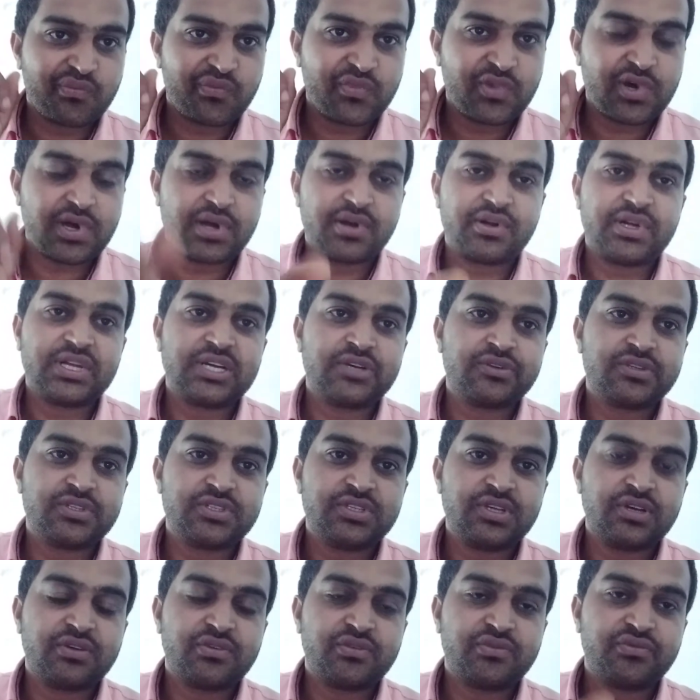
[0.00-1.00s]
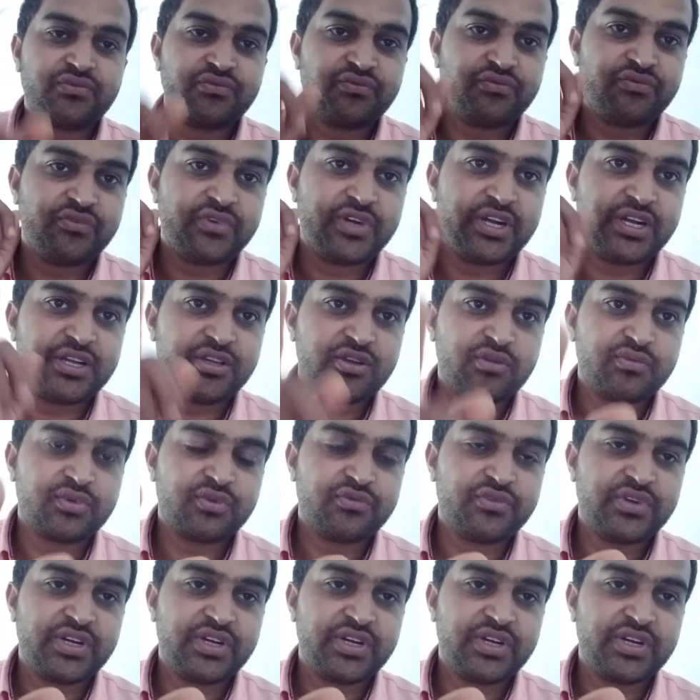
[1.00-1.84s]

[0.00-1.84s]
बावड़ा हो जाओ वीडियो पर